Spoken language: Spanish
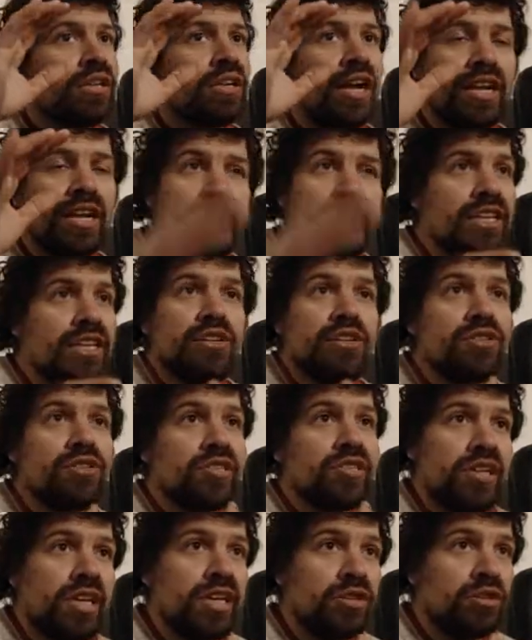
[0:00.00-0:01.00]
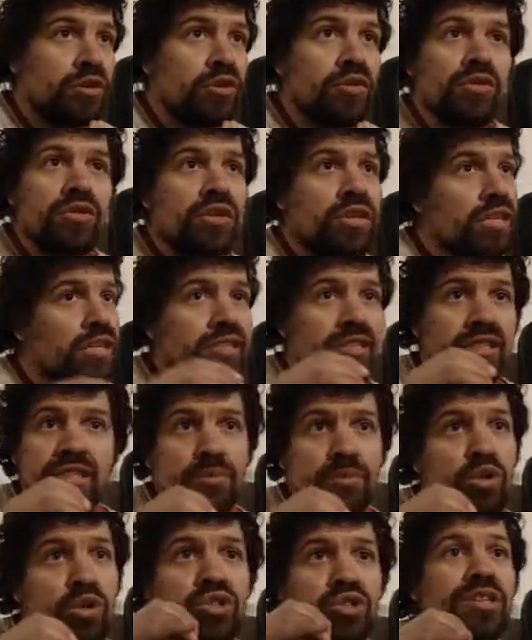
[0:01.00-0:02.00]
anteriores a esto, ese
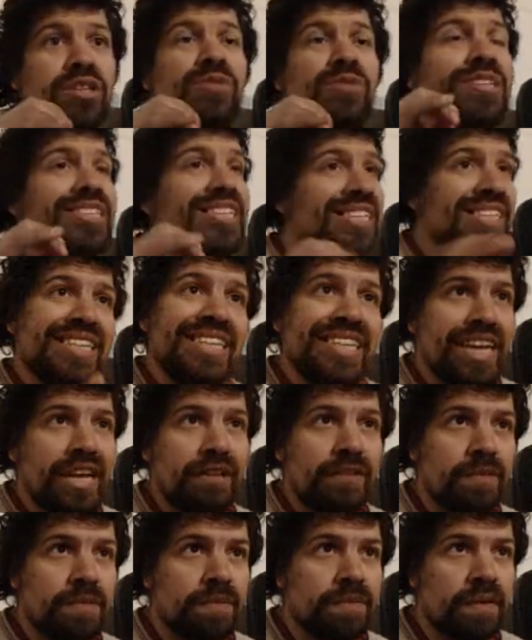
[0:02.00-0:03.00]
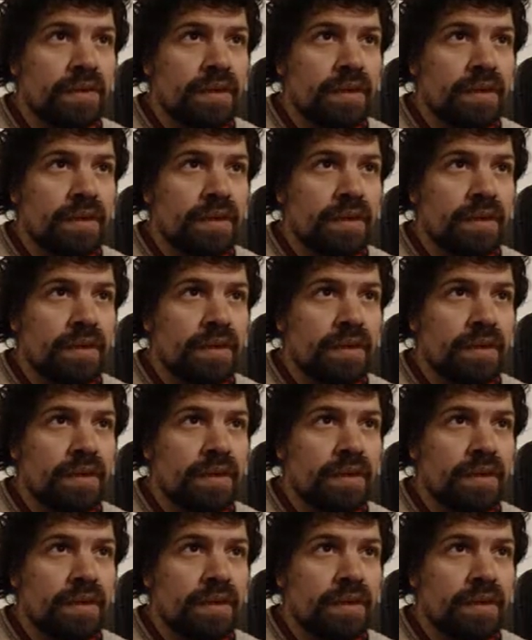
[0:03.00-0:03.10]
tipo de cosas no existían.